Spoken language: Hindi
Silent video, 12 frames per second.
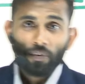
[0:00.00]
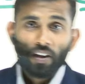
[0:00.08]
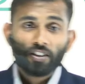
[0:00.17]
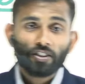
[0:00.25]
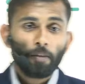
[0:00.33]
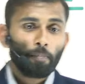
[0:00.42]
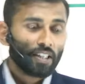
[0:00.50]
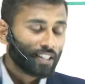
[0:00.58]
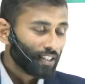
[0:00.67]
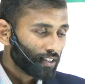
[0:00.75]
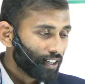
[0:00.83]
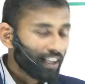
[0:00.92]
जब बच्चा
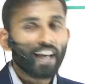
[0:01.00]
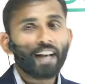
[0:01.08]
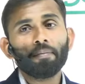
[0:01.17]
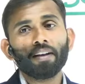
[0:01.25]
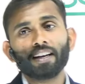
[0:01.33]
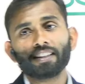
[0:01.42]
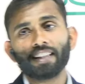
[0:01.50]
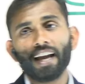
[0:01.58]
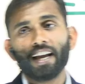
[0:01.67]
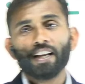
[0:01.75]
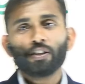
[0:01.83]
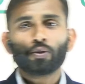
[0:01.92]
तैयारी में लगता है
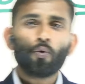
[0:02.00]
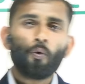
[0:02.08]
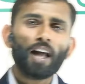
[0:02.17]
शुरुआत